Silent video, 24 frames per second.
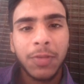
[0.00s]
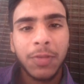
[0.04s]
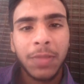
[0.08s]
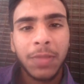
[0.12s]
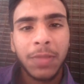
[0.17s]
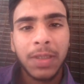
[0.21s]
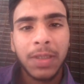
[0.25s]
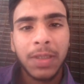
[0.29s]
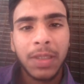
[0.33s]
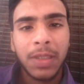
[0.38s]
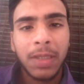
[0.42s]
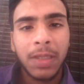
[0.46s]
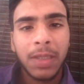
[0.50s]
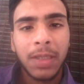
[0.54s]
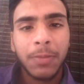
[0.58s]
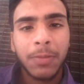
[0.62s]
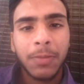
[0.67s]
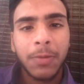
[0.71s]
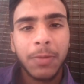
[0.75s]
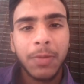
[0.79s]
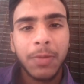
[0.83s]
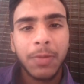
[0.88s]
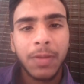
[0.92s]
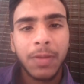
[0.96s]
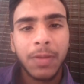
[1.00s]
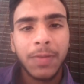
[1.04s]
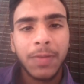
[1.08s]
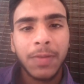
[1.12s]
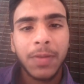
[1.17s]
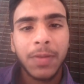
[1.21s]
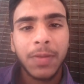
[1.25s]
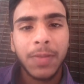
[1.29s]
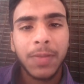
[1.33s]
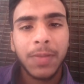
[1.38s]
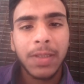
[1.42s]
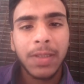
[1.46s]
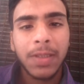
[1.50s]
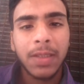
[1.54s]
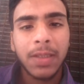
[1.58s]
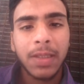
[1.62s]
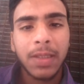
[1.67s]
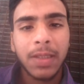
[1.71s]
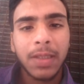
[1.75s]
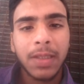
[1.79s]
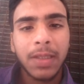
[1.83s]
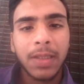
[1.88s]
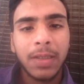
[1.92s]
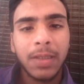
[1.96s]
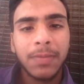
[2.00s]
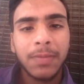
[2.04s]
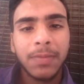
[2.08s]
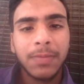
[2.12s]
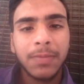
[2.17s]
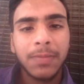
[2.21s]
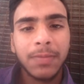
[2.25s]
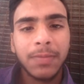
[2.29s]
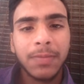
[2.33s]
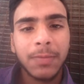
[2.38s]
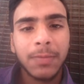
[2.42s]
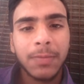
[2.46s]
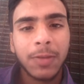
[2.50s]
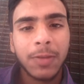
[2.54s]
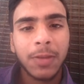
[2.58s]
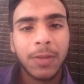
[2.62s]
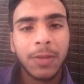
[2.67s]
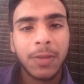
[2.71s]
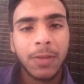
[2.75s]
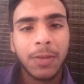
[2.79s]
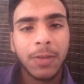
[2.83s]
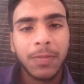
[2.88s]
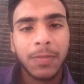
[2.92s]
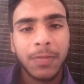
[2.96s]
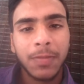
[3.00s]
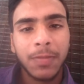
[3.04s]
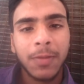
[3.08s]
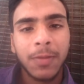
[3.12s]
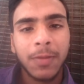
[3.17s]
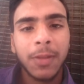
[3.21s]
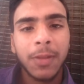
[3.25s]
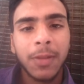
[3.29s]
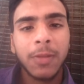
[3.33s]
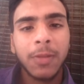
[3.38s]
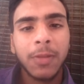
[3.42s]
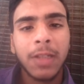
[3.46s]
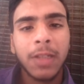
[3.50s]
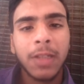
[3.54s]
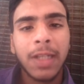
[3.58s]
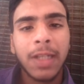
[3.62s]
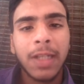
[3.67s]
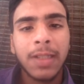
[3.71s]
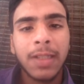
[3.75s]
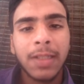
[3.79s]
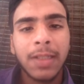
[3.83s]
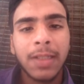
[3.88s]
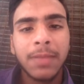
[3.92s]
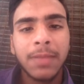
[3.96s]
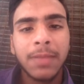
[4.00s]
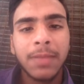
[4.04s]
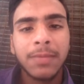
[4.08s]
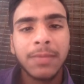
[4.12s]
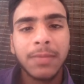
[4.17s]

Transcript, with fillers: उम्मीद है आपको ये वीडियो पसंद आएगा तो वीडियो को लाइक करें